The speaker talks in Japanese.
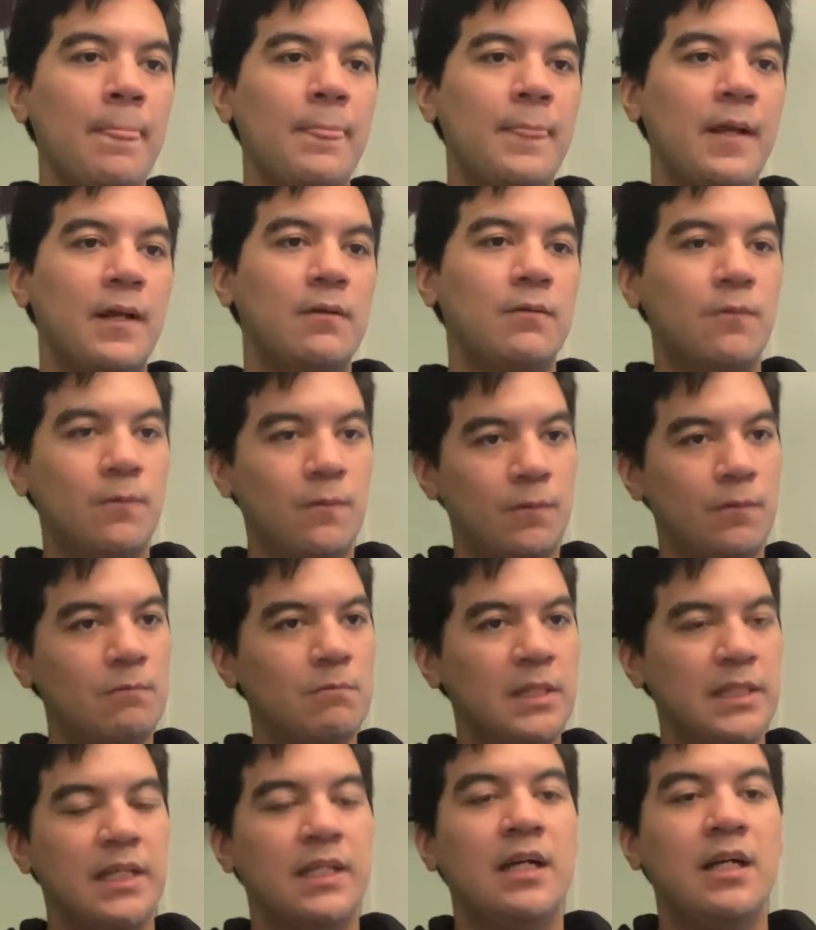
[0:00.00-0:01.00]
なんかこ
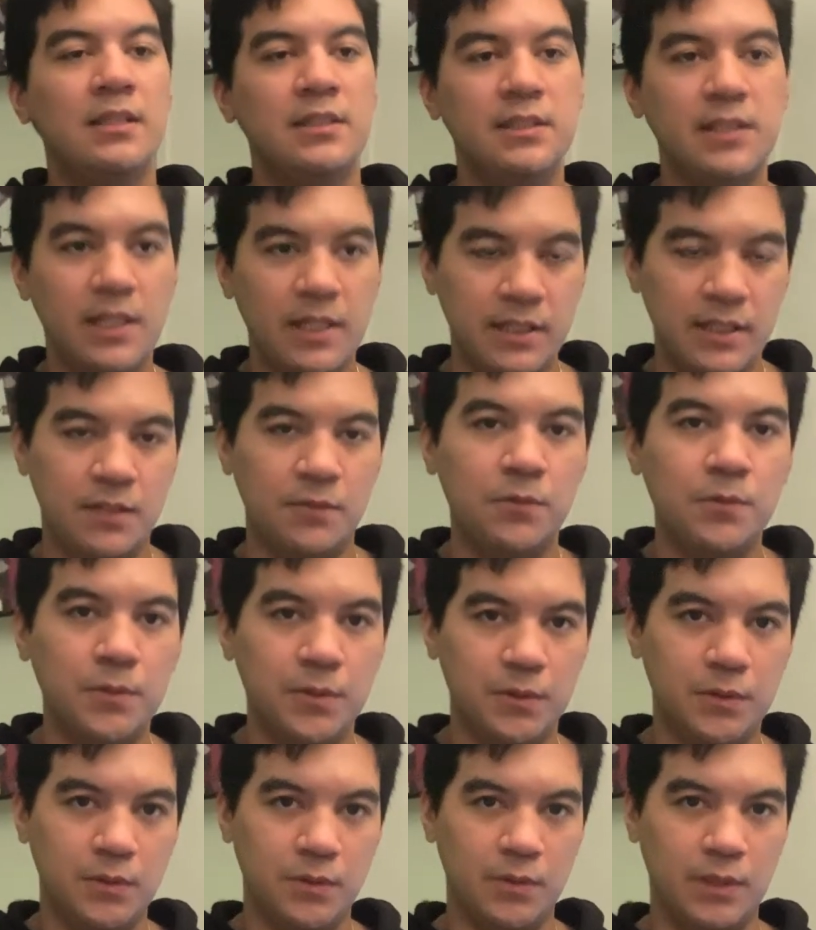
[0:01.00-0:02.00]
う、まだ隠された能
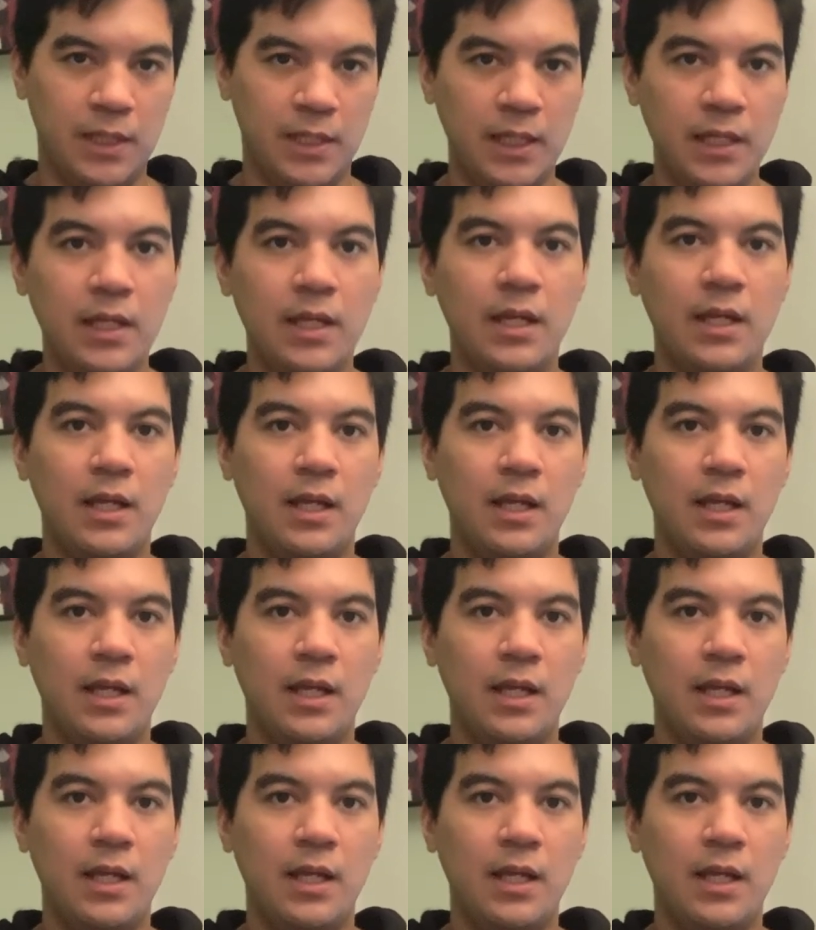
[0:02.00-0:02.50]
力とかね、